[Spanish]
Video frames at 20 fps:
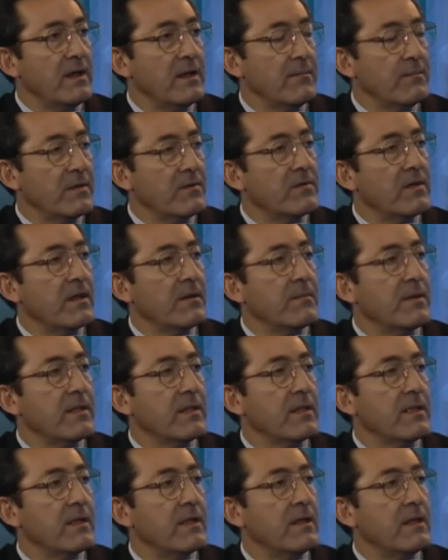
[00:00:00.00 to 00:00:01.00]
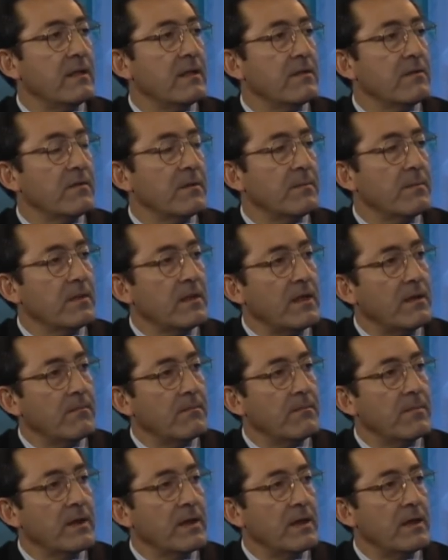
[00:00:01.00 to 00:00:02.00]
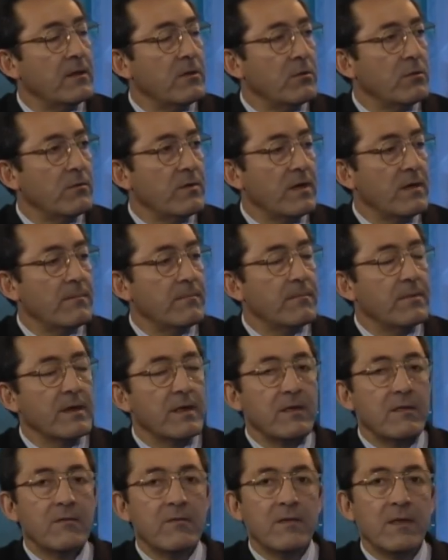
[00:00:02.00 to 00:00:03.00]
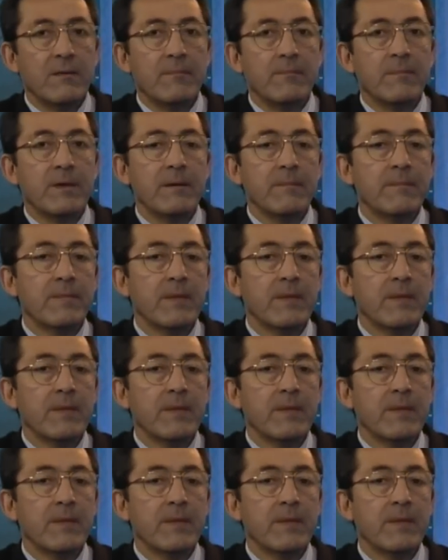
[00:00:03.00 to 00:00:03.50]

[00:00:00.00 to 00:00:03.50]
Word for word: especialmente en septiembre, noviembre y diciembre,